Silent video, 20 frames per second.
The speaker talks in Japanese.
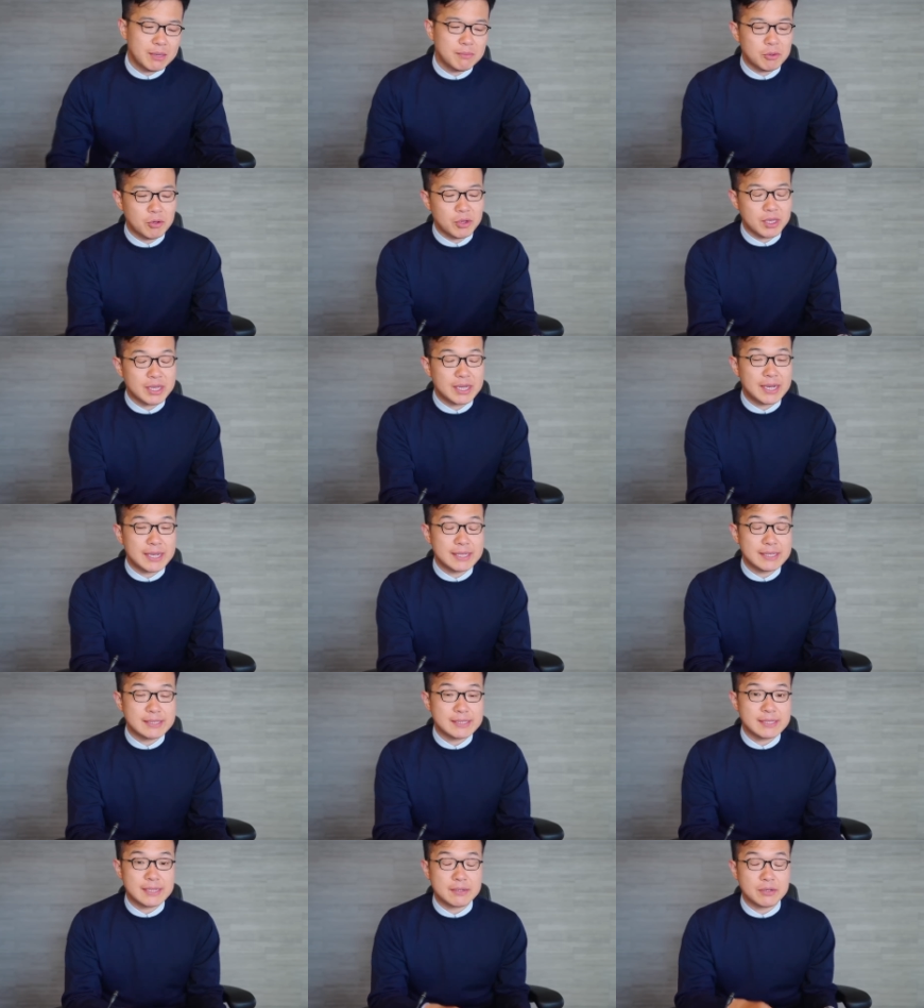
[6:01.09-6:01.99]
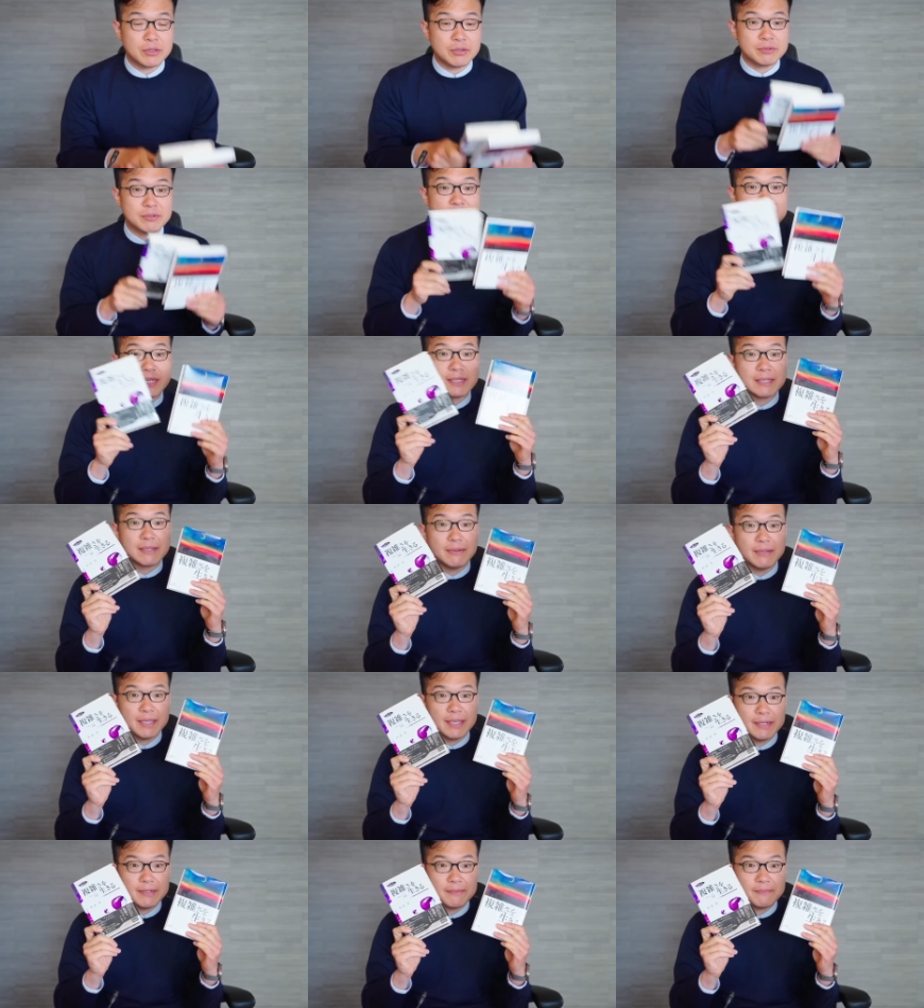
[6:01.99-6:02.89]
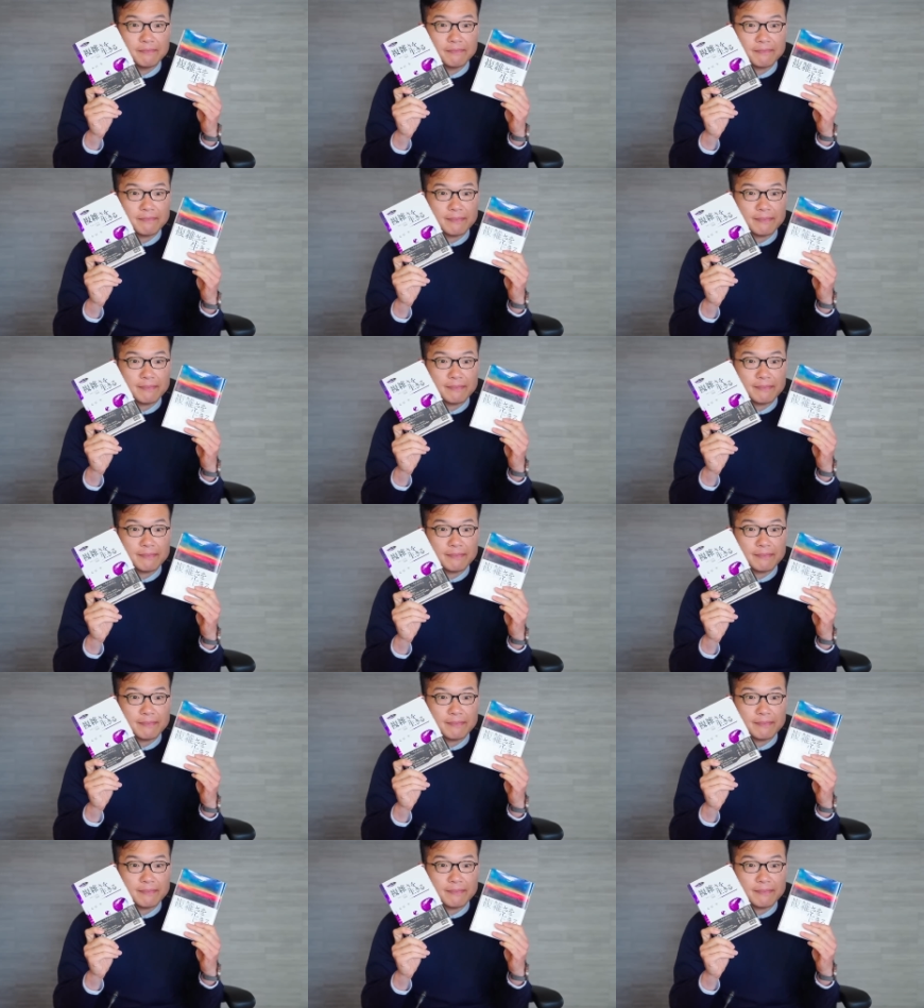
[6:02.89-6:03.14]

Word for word: もう一回ですね、この複雑さを生きる